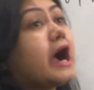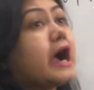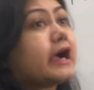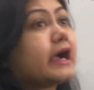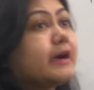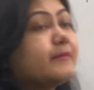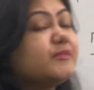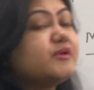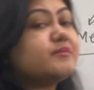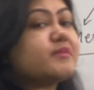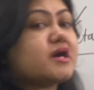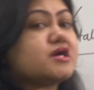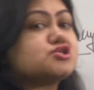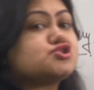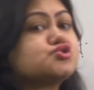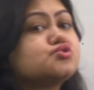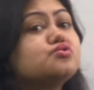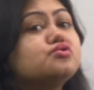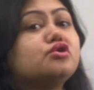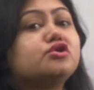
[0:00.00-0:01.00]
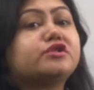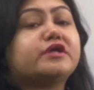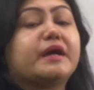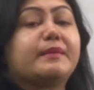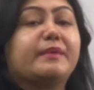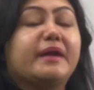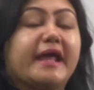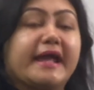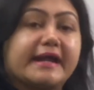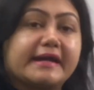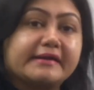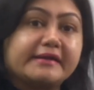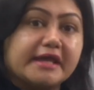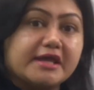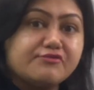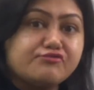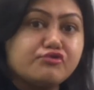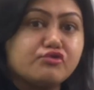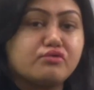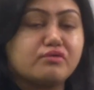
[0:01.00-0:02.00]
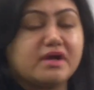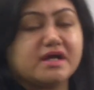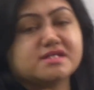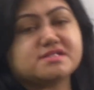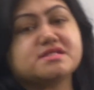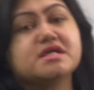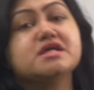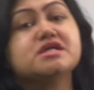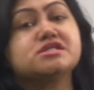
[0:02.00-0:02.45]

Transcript: আগামী মাসগুলোতে আমার একটাই ফোকাস